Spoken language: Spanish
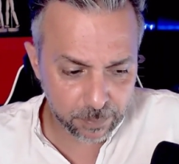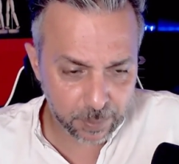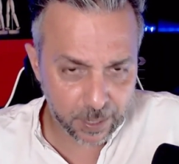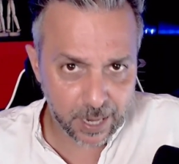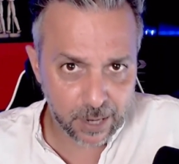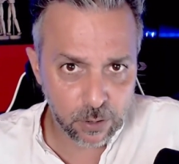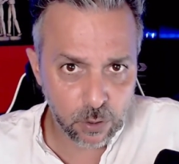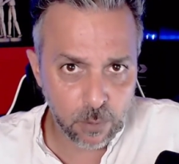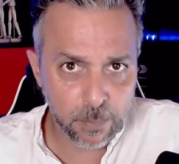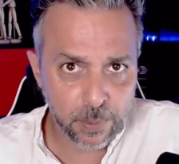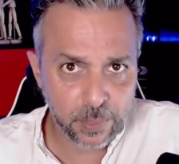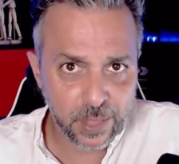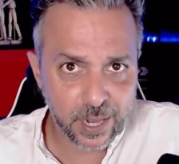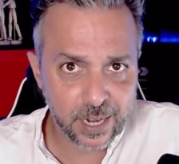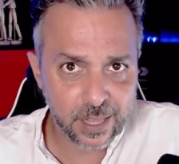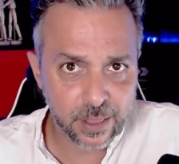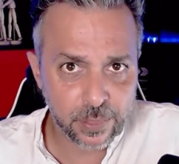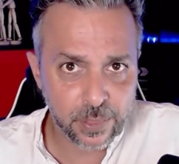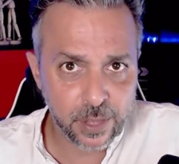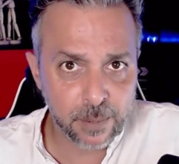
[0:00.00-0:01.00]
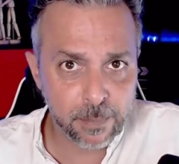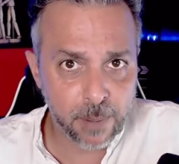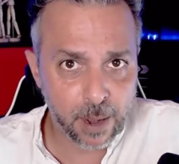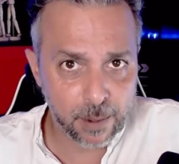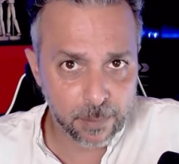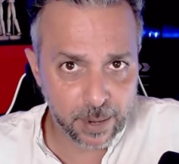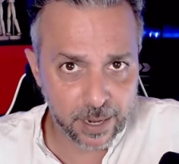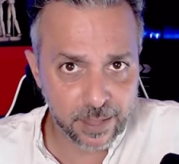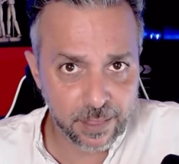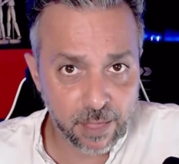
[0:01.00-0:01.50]
para no empezar a decir
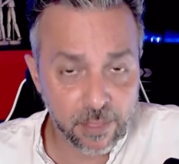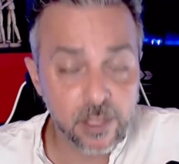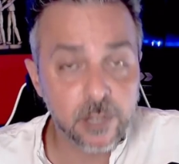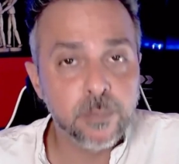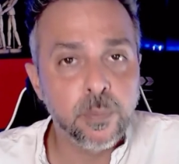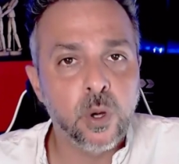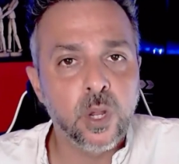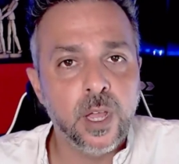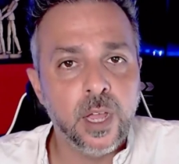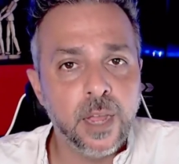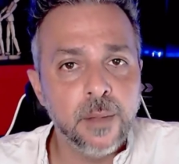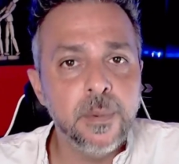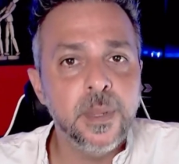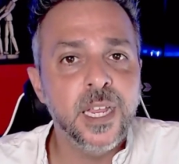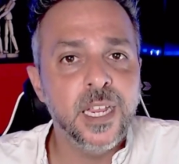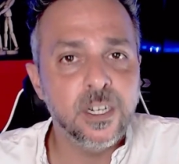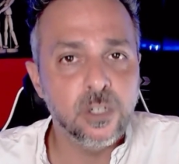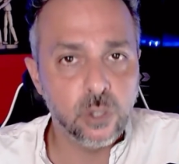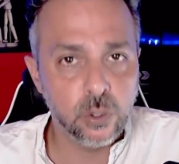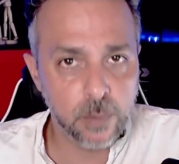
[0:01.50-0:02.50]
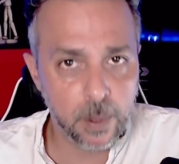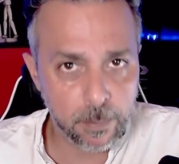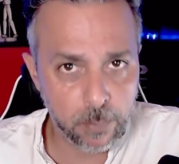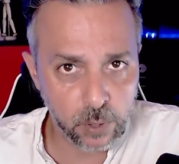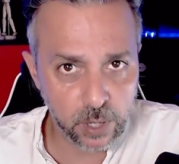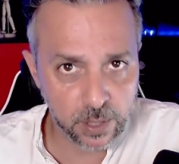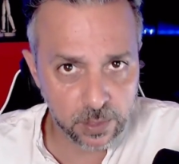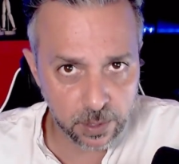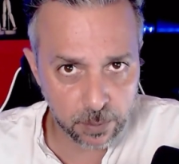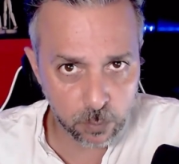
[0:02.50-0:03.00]
barbaridades, porque a mí esto me
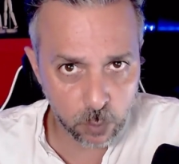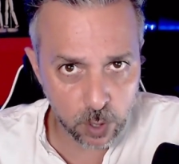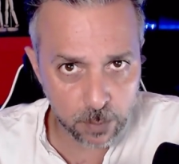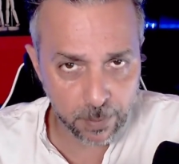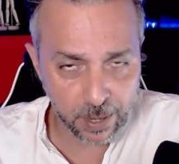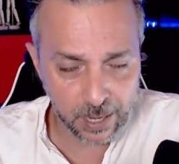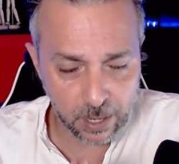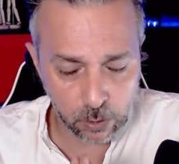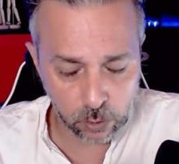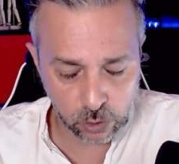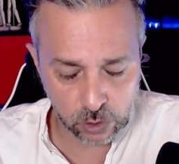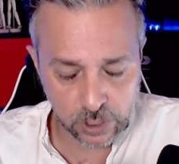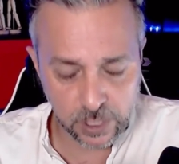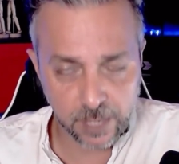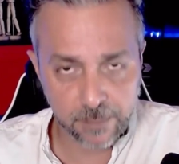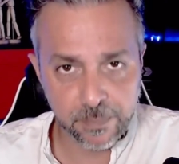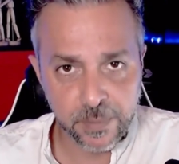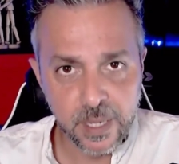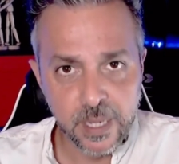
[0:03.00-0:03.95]
pone de muy mala hostia.